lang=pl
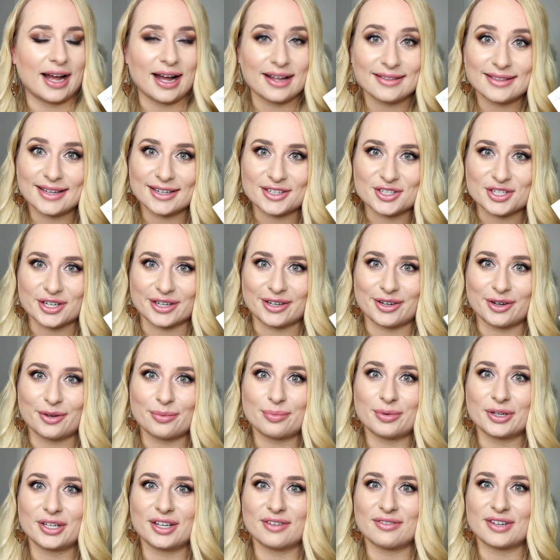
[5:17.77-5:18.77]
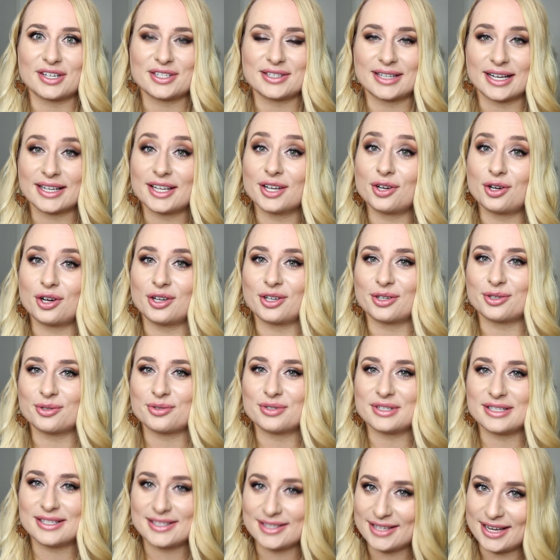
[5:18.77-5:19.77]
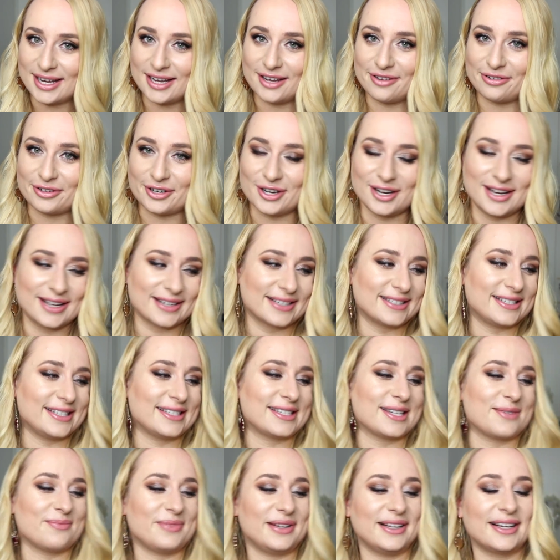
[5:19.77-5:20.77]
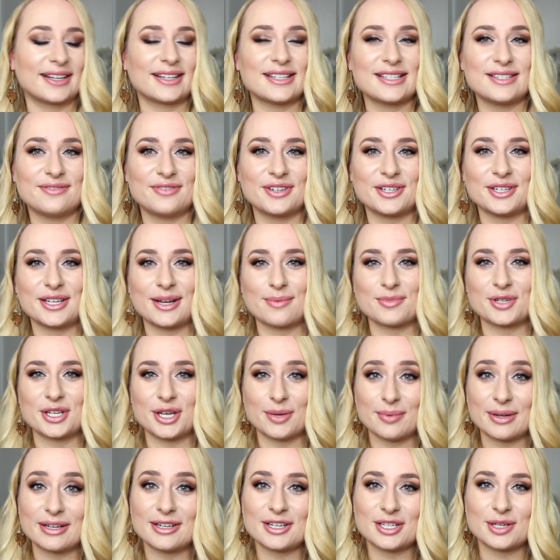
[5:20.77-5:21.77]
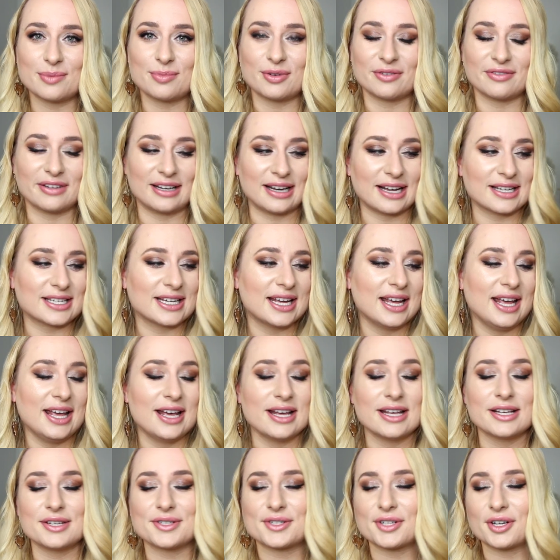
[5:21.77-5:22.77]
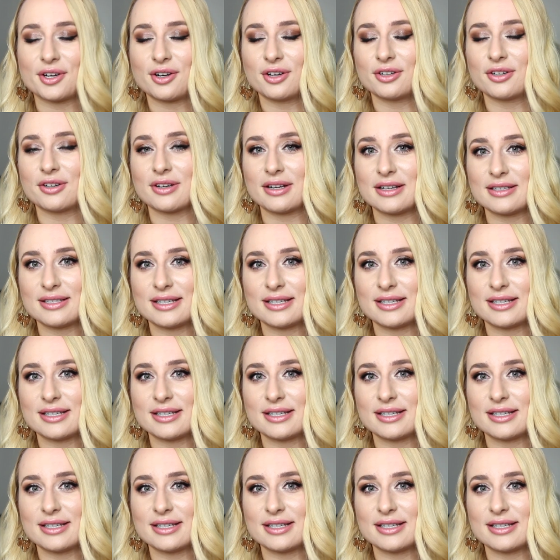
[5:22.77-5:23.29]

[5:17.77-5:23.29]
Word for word: A dlaczego? Ponieważ taki kolor już istnieje w kolekcji Semilak i stwierdziłam, że nie będę się powielać. Jest to kolor